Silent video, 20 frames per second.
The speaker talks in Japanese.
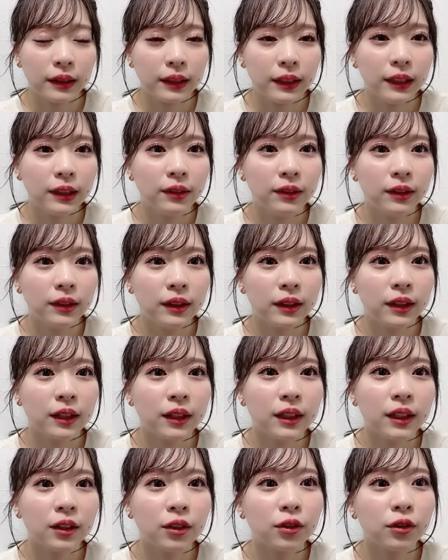
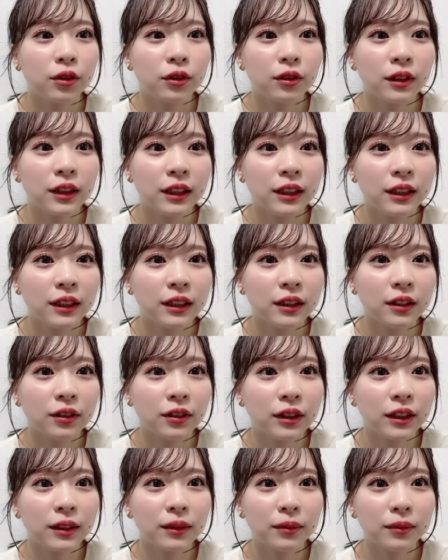ヒューカーがこうなんだろ
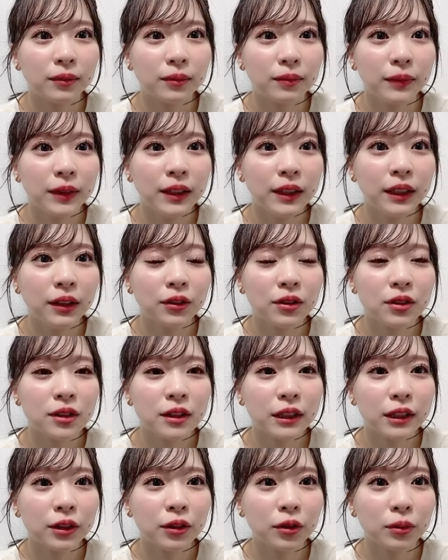うなみんなをつ
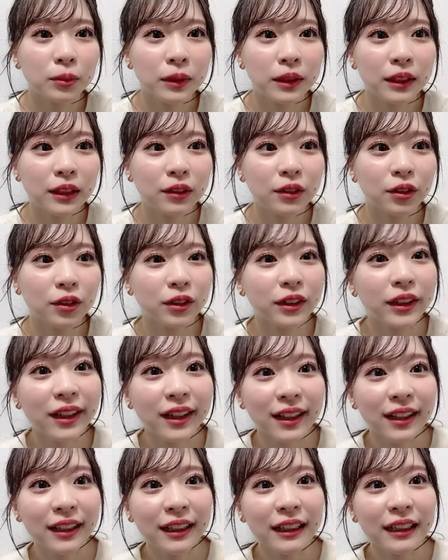なぎ止めてるよう
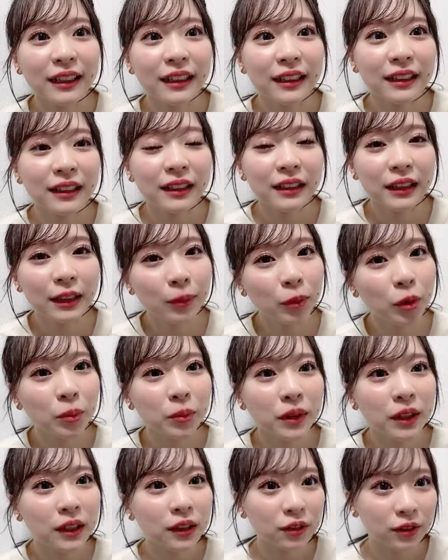なにも
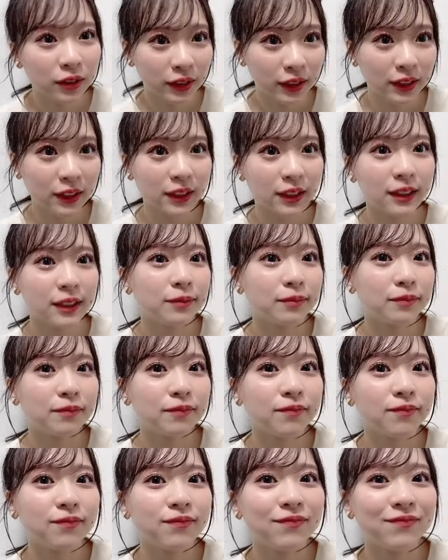見えるし
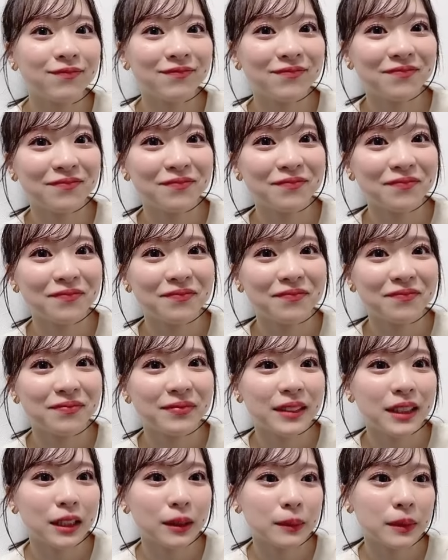うん
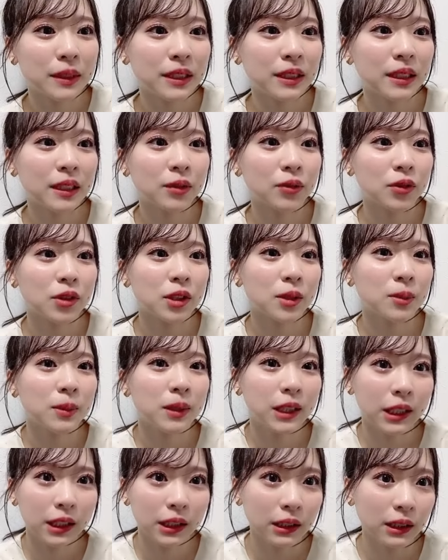めちゃめちゃ楽し
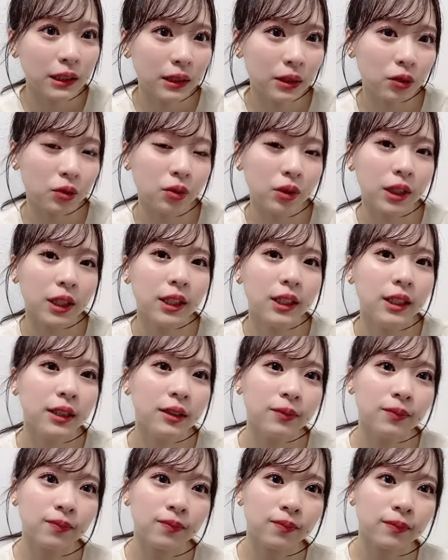みなんですよね
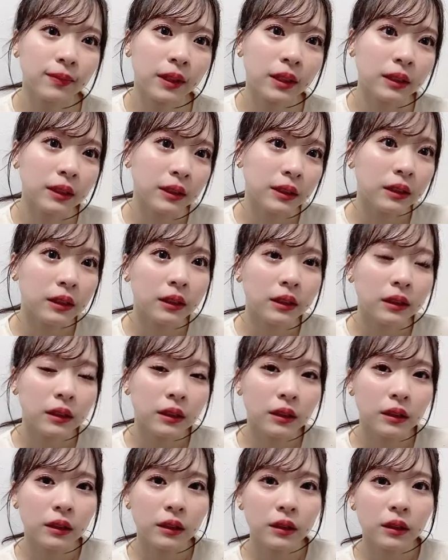
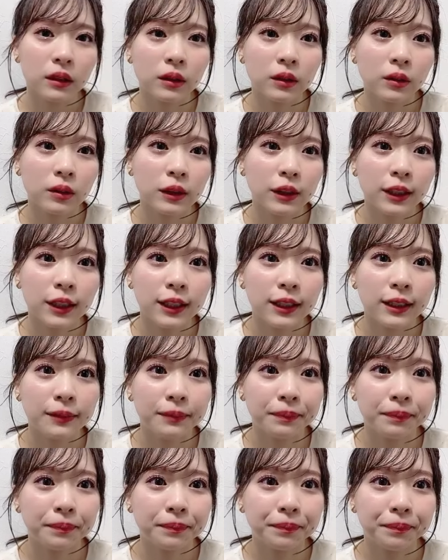それで
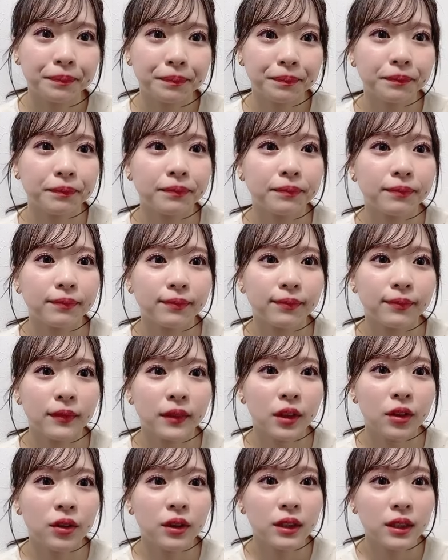
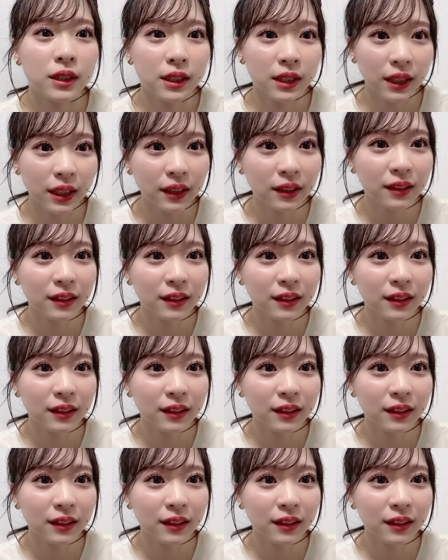ゆういち